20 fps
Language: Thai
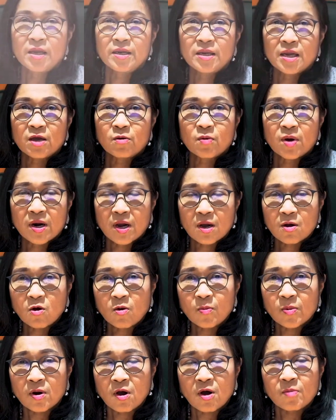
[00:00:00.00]
ในวาระครบ
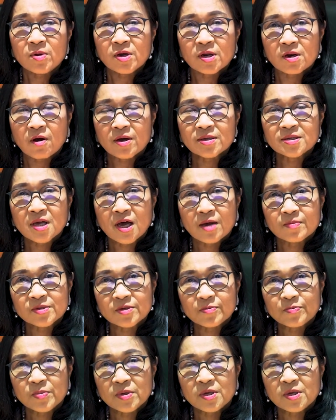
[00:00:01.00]
รอบ 130